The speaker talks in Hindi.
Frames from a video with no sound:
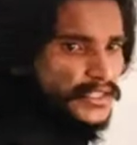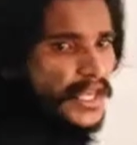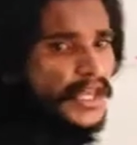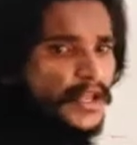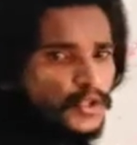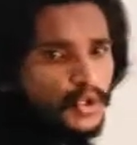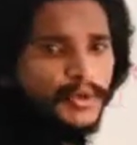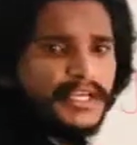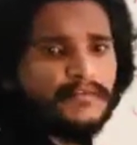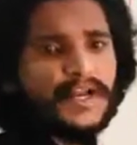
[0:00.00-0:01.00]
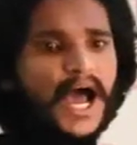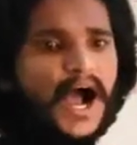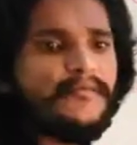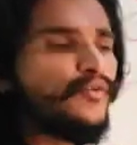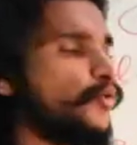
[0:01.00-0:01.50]
इसके दो इक्वल
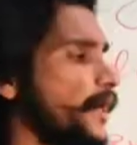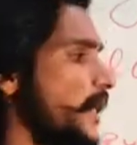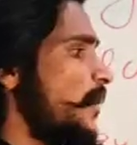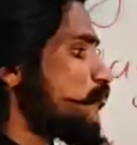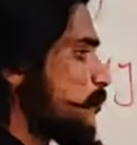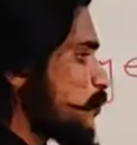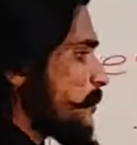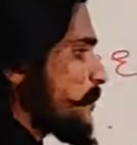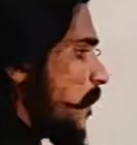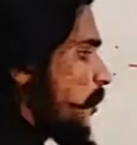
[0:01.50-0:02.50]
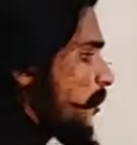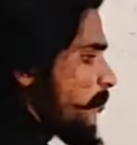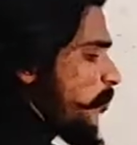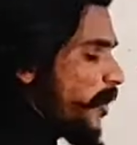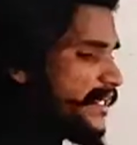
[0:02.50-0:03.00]
हाफ हो गए तो मुझे बताओ
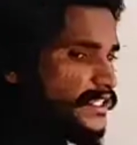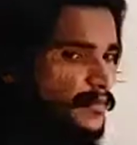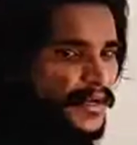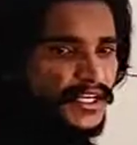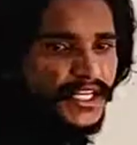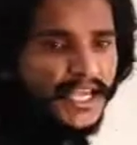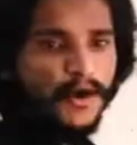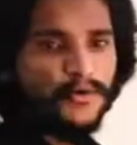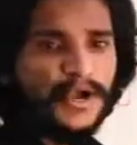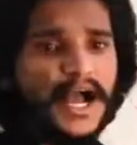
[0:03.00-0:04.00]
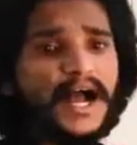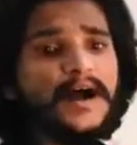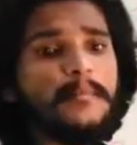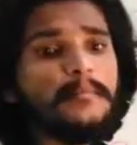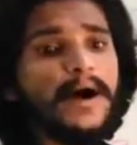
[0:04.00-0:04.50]
बॉडी सिमेट्री क्या हो गया
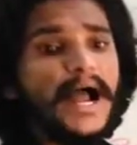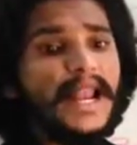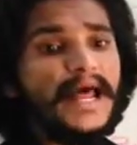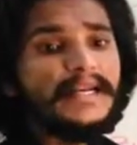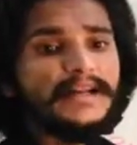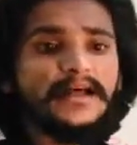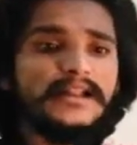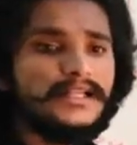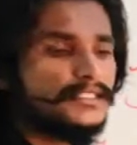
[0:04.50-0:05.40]
बायलैट बायलैटरल